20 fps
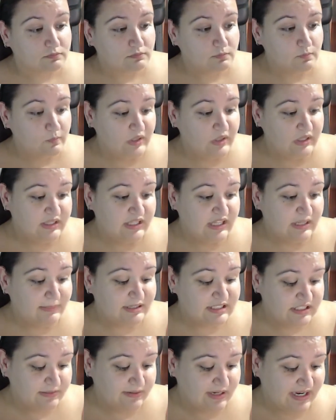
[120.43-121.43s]
y además
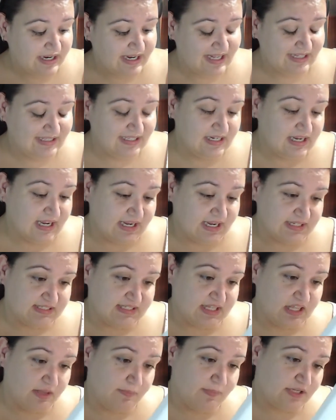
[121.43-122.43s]
lleva queratina, que así
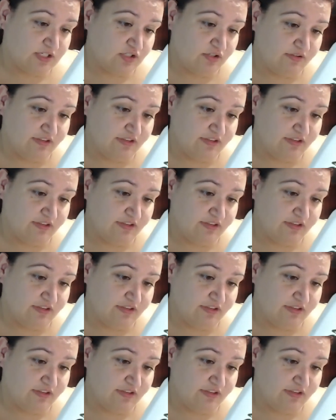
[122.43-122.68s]
de paso hidrata